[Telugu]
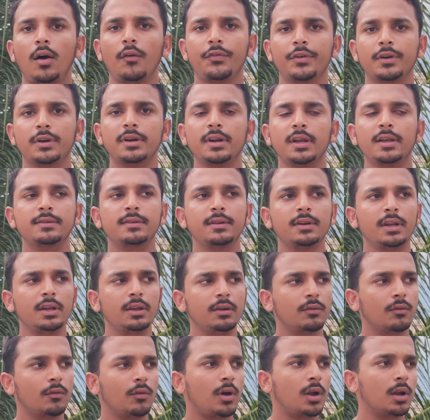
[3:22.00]
ఆ ఫిట్నెస్ని
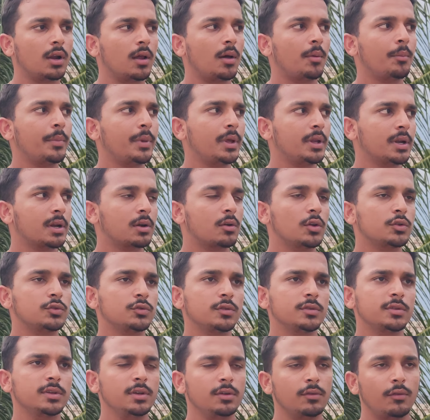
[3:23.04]
వాళ్ళ మెరిట్లో
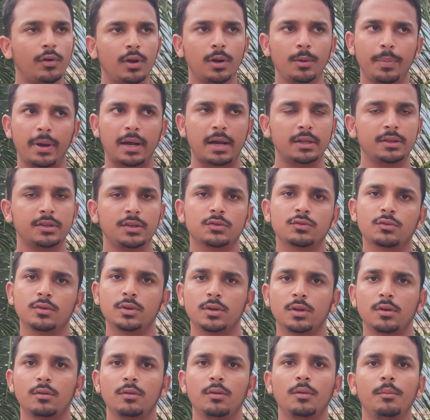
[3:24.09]
చూసి వాళ్ళు పక్కన
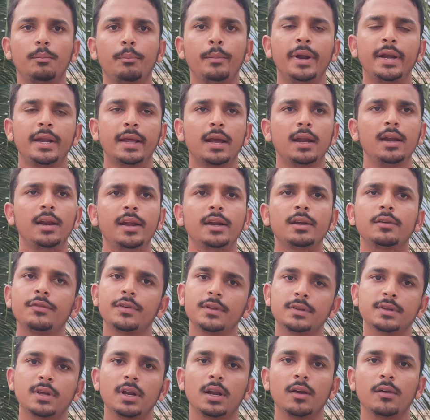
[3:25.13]
చేసుకుంటారు మెడికల్ అండ్
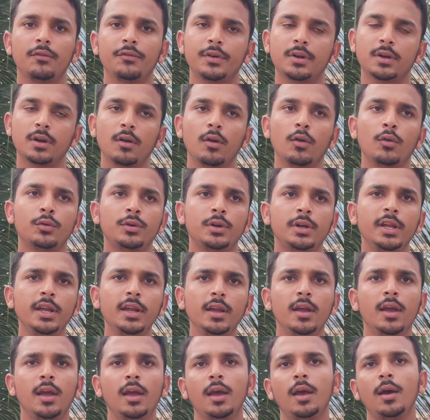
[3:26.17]
ఫిజికల్గా ఫిట్లో ఉండి
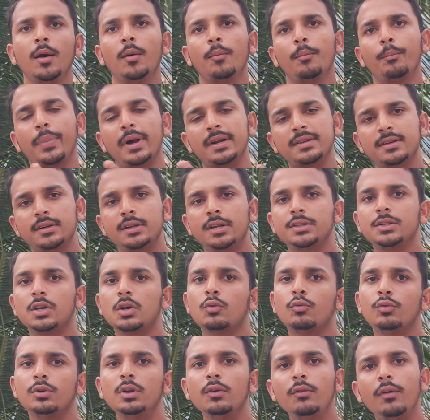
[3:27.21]
పర్సంటేజ్
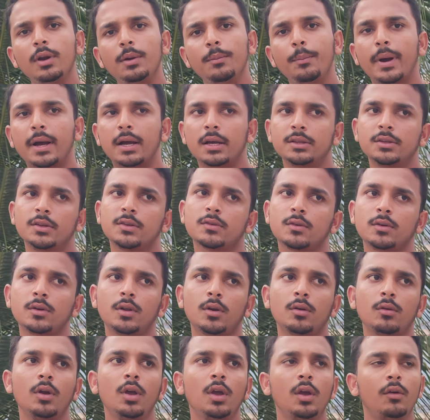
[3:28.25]
ఎక్కువ వాళ్ళని పక్కన
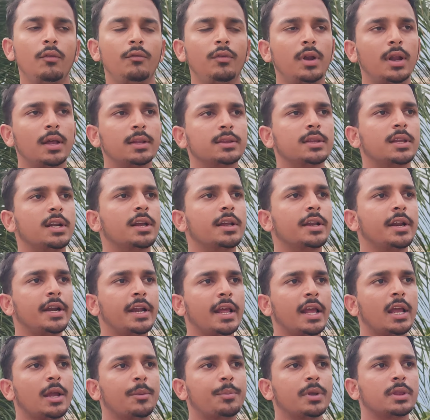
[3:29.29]
తీసుకుంటారు వీళ్ళందరూ
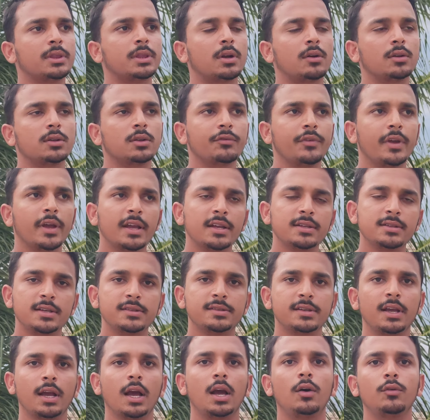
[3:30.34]
గ్రేడింగ్ అయిపోయిన తర్వాత
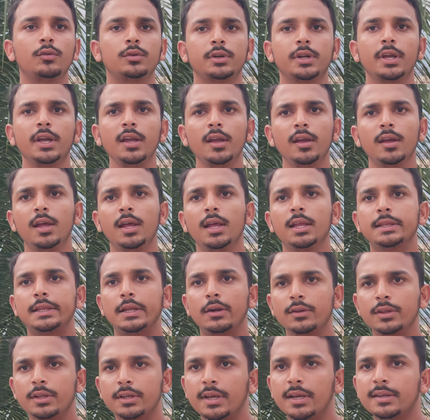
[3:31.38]
వేకెన్సీస్ ఇంకా ఉంటే
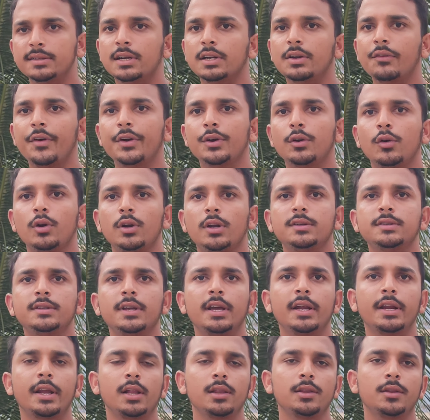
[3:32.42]
తర్వాత ఏ సర్టిఫికేట్ హోల్డర్స్
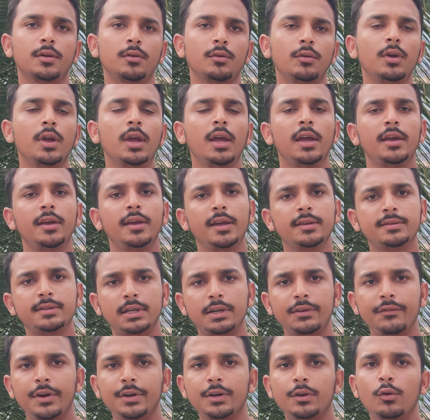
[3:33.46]
దగ్గరికి వెళ్తారు ఏ
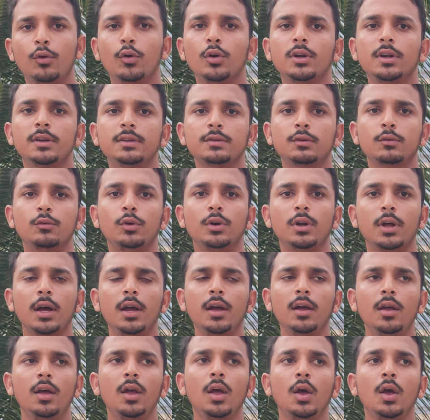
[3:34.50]
సర్టిఫికేట్ హోల్డర్స్ కూడా